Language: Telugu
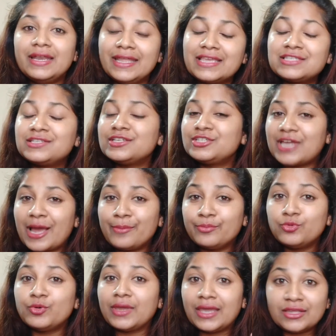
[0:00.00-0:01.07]
నెక్స్ట్
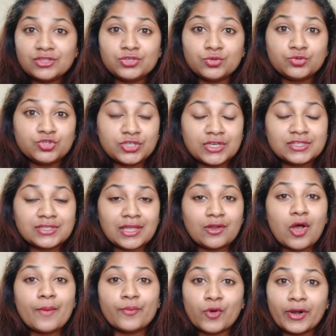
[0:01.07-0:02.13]
షాంపూ ఏజ్ యూజ్
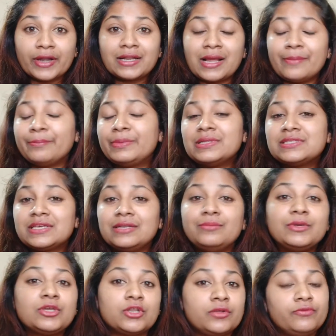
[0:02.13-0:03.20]
చేస్తాను ఆ ప్రోడక్ట్ కంపల్సరీ
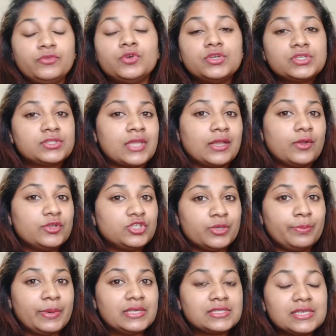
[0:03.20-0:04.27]
మీకు రివ్యూ ఇస్తాను అని
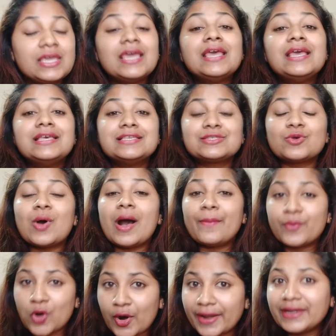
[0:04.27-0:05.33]
చెప్పేసి సో ఆ
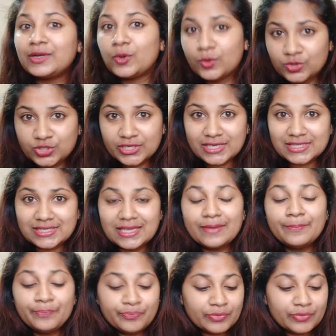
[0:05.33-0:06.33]
ప్రోడక్ట్ వచ్చేసి